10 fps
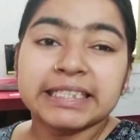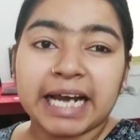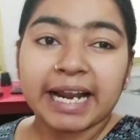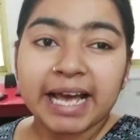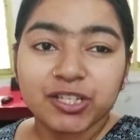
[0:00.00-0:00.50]

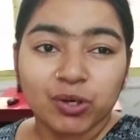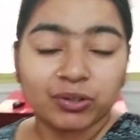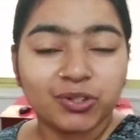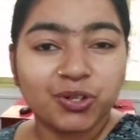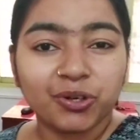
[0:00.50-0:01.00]
যারা
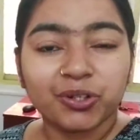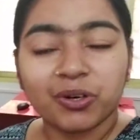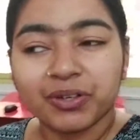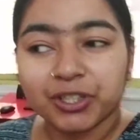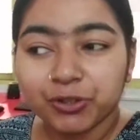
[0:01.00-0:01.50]
ছোট ছোট
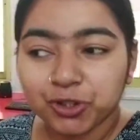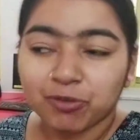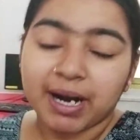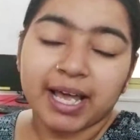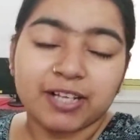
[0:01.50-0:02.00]

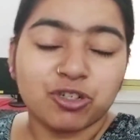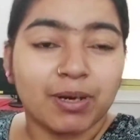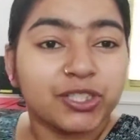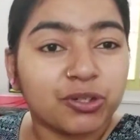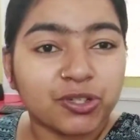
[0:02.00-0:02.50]
ইউটিউবার আছো
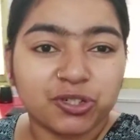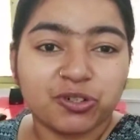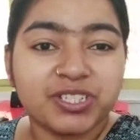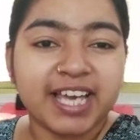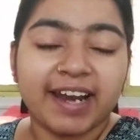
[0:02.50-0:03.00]
বা ছোটো
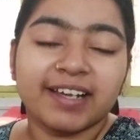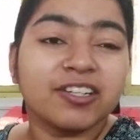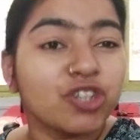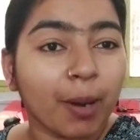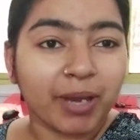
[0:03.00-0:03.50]
ছোটো
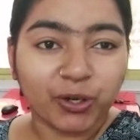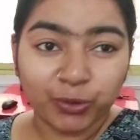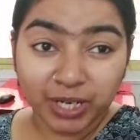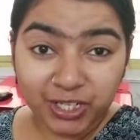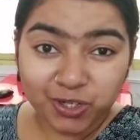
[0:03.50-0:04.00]
চ্যানেল সবে
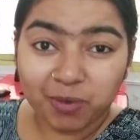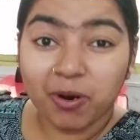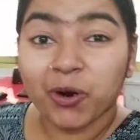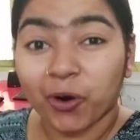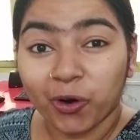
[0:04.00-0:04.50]
খুলেছো
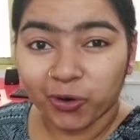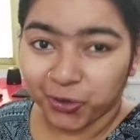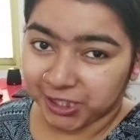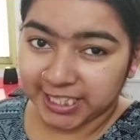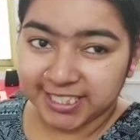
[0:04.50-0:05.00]
এবং গ্রো
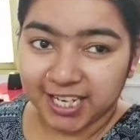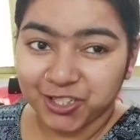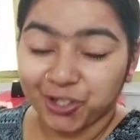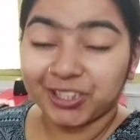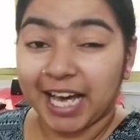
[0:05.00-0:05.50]
করতে
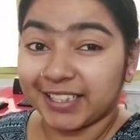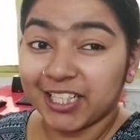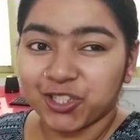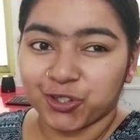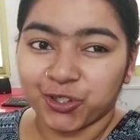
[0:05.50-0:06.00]
চাইছো
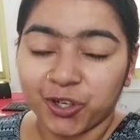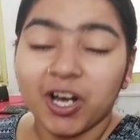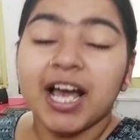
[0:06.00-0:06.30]
তাদের জন্য